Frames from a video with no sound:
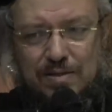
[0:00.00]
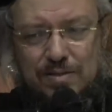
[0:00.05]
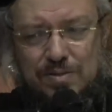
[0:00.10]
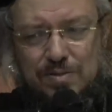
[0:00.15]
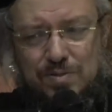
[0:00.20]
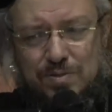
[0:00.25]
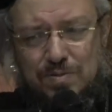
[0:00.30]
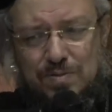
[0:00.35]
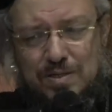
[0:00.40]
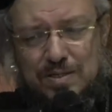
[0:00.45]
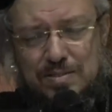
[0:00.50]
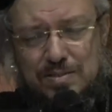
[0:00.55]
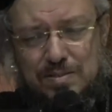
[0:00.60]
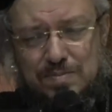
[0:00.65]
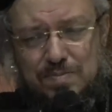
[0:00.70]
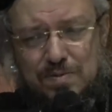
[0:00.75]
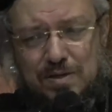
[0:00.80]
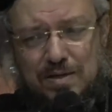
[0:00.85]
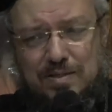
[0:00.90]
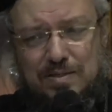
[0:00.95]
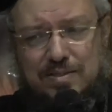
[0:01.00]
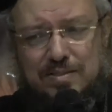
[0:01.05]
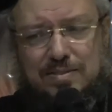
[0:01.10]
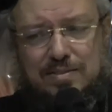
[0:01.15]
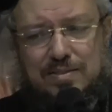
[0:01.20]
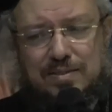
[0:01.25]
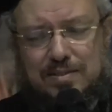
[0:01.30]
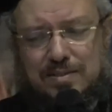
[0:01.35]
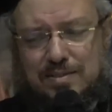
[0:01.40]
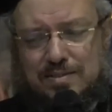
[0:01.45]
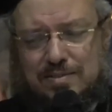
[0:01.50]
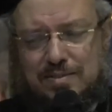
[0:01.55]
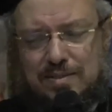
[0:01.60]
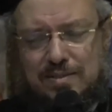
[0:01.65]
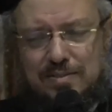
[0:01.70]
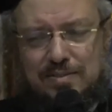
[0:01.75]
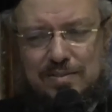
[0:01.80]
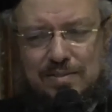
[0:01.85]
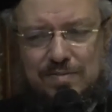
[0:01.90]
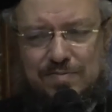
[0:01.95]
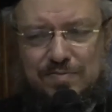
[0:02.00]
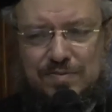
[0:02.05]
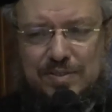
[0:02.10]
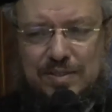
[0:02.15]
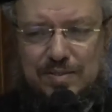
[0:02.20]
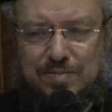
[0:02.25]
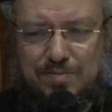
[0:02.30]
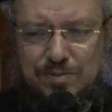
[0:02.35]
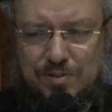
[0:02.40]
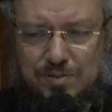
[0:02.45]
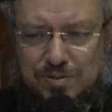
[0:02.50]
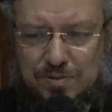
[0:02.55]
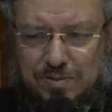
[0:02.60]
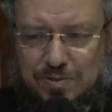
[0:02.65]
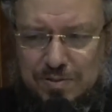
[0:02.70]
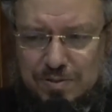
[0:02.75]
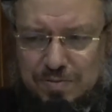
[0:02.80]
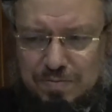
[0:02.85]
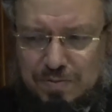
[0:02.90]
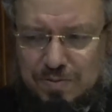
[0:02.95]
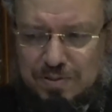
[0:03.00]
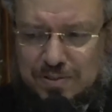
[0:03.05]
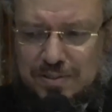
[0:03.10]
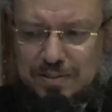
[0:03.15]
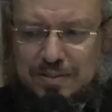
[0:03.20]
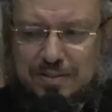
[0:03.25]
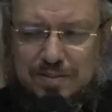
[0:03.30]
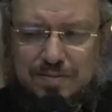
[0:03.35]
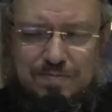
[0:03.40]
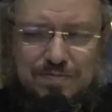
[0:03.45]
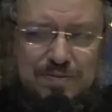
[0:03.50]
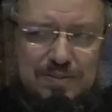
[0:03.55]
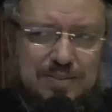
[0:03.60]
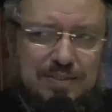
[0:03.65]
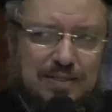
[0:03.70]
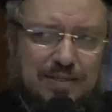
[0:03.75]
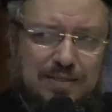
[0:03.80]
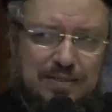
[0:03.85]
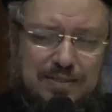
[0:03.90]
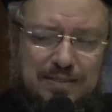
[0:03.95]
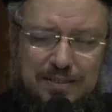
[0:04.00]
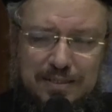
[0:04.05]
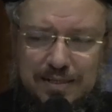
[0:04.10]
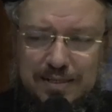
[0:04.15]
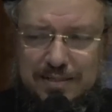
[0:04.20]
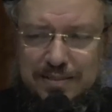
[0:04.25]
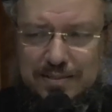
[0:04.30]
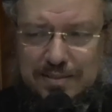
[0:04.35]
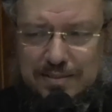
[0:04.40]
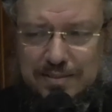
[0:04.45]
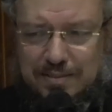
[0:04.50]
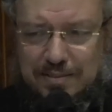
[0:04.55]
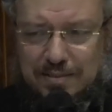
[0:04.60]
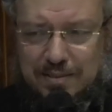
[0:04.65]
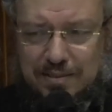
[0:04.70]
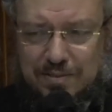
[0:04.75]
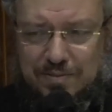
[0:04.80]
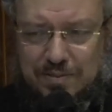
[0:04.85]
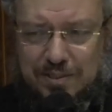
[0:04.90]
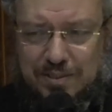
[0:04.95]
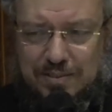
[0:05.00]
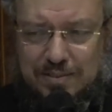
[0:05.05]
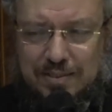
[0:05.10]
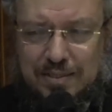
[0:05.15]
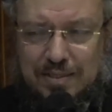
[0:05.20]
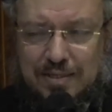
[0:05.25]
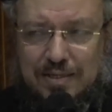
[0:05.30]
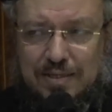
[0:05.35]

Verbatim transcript: يقول واظبوا على الصلاة ساهرين فيها بالشكر مصلين في ذلك لأجلنا نحن أيضا